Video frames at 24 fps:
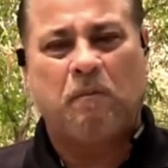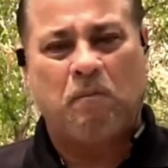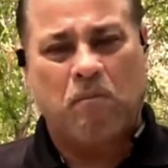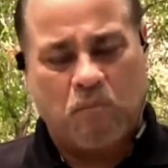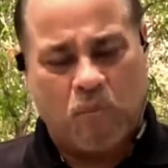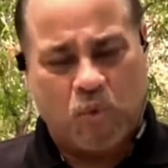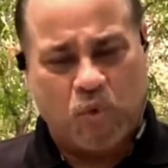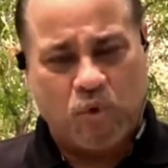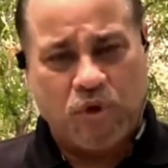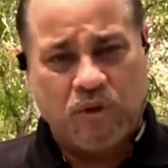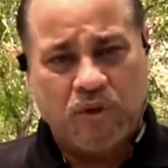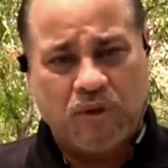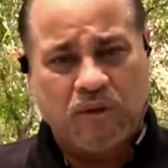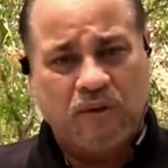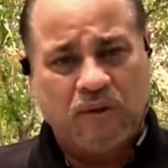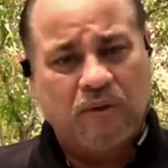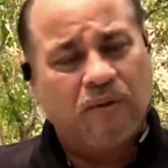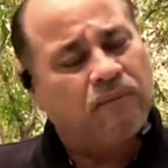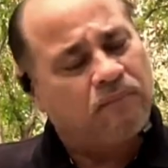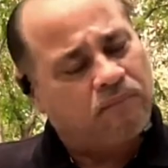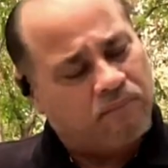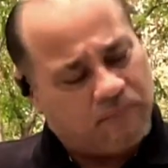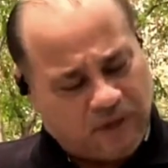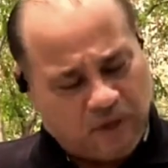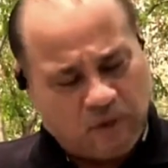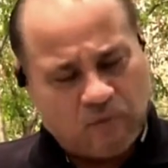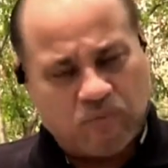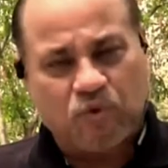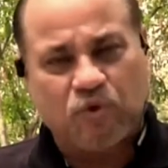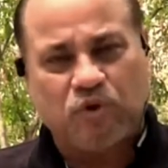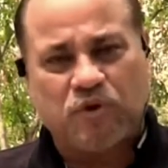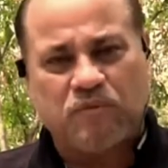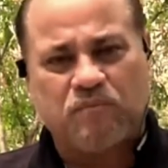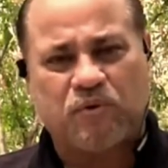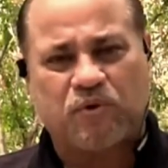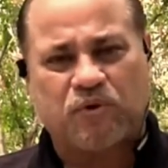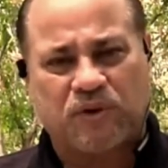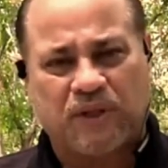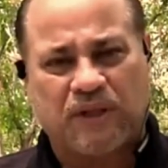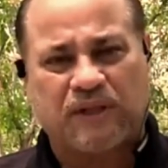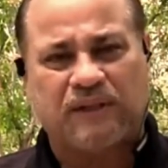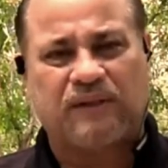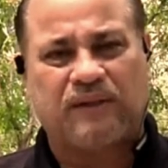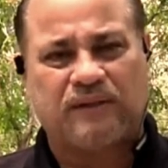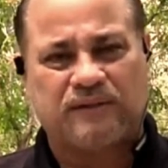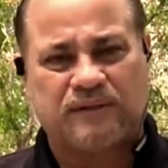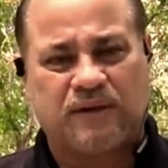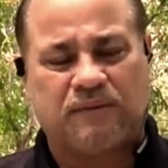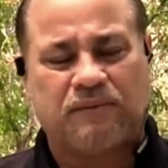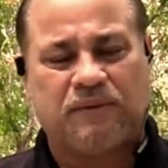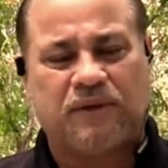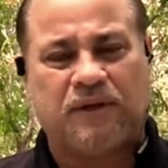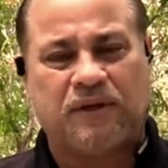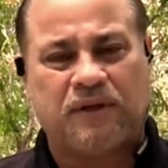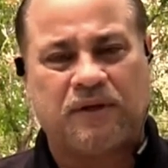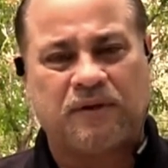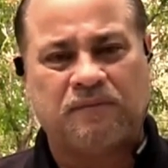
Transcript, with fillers: muy, pero muy importantes, Javier.